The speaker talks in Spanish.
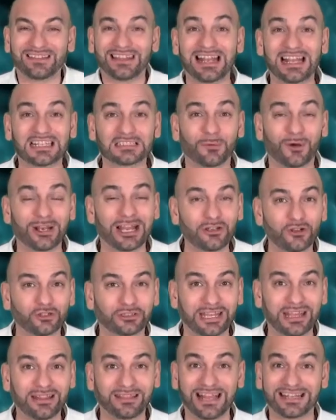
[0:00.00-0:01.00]
de las buenas
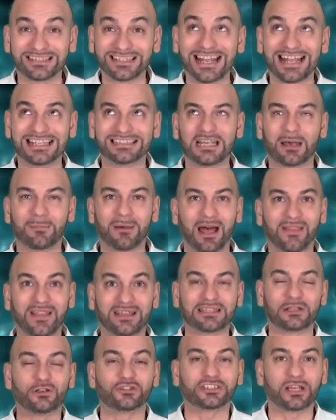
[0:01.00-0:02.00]
noticias, de las
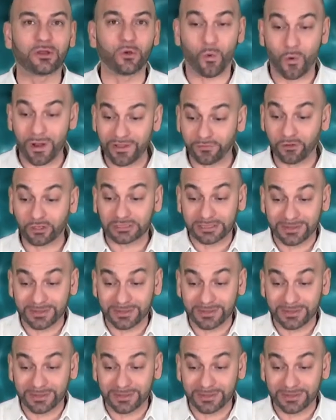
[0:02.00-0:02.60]
llamadas, de los encuentros.